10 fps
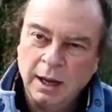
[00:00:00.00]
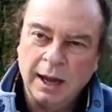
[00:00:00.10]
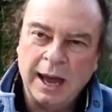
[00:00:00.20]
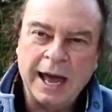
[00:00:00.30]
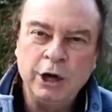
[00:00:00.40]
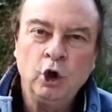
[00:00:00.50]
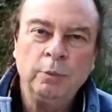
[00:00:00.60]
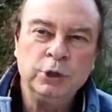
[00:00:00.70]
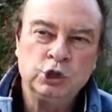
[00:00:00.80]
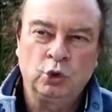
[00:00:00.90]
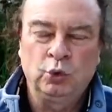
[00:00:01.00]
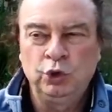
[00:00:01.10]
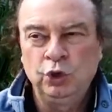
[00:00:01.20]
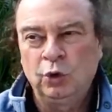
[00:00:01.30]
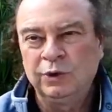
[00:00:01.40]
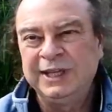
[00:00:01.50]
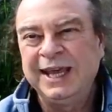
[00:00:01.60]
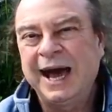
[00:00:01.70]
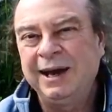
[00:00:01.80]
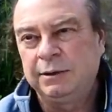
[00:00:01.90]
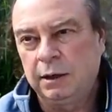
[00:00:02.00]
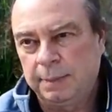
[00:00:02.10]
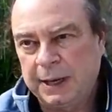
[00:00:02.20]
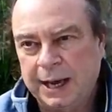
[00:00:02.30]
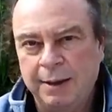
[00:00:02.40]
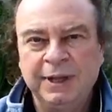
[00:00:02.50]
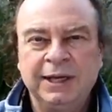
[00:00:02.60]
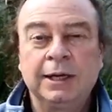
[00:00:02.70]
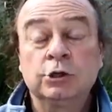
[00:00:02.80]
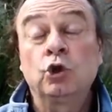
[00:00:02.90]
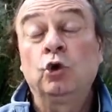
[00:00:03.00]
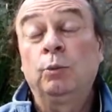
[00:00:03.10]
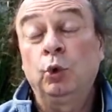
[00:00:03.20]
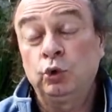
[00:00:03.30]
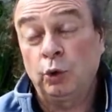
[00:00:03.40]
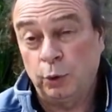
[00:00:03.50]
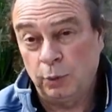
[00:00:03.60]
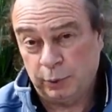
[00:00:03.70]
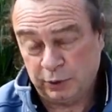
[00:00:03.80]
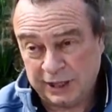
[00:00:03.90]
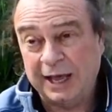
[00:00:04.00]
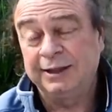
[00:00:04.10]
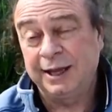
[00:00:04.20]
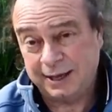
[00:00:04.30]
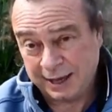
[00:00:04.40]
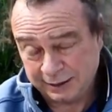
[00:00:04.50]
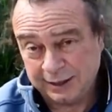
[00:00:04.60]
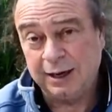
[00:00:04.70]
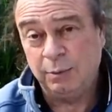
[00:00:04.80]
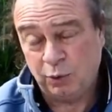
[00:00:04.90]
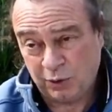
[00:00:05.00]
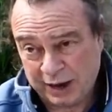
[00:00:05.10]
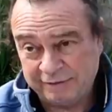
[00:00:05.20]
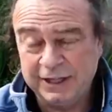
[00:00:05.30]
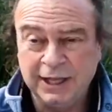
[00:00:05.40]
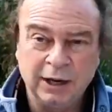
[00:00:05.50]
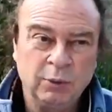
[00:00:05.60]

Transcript: eh, hanno bisogno di altri parametri che sono molto più importanti e che andremo a vedere.